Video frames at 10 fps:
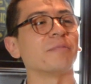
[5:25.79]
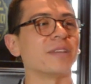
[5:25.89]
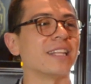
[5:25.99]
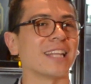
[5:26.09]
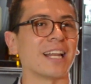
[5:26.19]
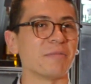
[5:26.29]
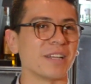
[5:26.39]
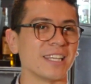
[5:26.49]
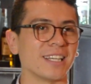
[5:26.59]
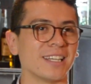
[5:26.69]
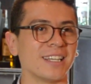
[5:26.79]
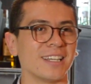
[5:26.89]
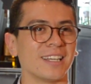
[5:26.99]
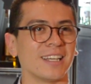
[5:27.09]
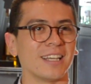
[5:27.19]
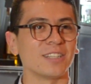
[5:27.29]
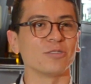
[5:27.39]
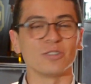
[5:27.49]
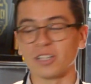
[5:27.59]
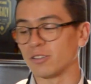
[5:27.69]
también en Alemania. Es
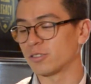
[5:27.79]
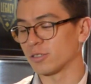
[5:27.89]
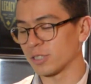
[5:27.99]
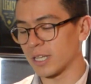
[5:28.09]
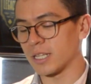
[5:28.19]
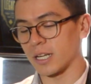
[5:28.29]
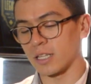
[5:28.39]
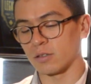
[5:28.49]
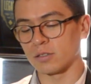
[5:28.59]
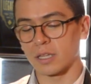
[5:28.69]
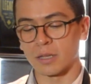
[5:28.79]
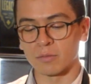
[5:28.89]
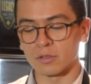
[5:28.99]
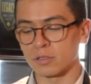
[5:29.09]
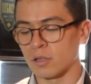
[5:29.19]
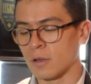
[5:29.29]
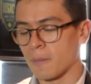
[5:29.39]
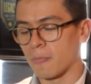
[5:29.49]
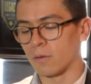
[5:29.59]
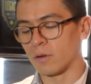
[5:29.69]
uno de nuestros grandes retos. Tenemos
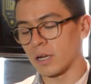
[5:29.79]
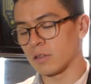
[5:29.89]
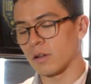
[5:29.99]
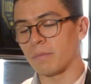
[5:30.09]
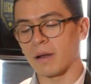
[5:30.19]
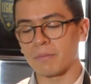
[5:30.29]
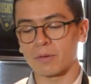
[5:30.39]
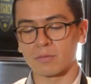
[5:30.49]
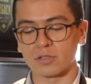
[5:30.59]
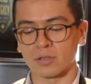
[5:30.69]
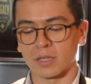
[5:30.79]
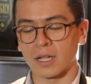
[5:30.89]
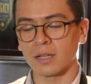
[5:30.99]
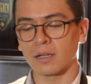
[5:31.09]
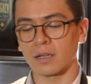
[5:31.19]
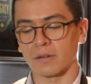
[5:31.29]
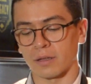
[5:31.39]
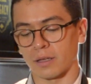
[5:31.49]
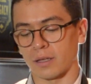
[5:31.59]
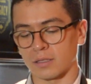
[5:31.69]
un reto del plan promocional,
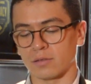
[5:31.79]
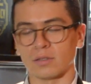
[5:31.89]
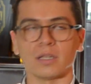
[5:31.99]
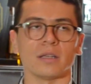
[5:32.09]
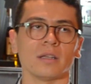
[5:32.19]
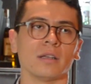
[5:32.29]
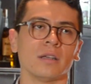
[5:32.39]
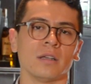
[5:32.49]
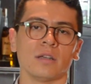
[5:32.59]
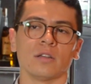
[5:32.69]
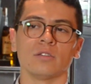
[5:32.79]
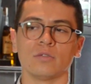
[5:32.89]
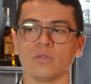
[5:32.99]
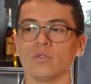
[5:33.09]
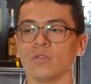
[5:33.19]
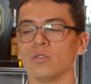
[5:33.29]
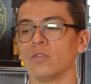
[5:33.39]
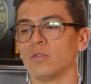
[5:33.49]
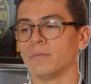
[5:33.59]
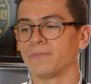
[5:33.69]
que es donde
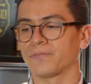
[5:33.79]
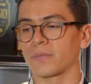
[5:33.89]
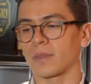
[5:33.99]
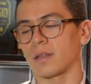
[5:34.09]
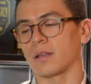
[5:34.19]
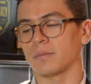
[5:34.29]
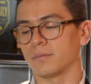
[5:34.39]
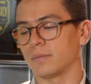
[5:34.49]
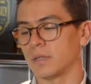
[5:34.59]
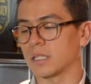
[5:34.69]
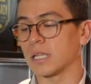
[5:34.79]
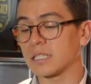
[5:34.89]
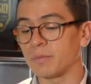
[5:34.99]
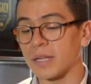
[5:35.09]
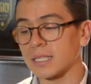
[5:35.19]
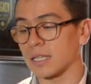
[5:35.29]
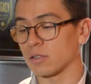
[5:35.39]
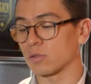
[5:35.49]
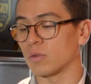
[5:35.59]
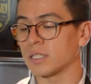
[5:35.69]
tú les explicas a
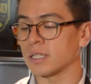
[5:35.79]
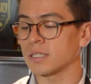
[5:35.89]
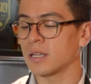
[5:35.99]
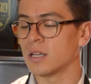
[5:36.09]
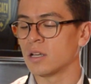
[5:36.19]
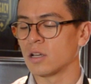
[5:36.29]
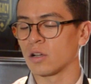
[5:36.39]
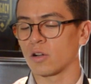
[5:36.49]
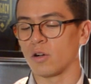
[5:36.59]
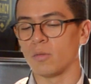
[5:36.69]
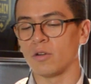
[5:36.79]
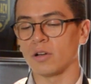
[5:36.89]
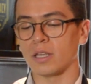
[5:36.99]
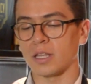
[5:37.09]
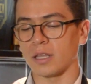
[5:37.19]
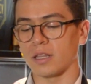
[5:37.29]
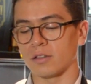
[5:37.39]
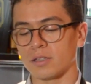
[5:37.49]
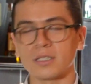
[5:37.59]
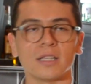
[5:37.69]
los jueces cómo y,
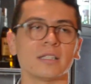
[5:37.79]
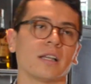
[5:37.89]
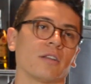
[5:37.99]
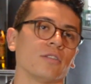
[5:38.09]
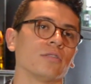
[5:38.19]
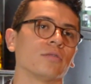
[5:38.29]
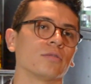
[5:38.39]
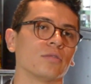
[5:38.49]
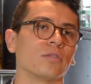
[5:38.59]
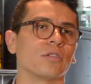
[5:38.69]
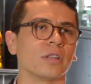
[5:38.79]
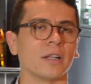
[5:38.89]
dónde se desarrolló tu, tu,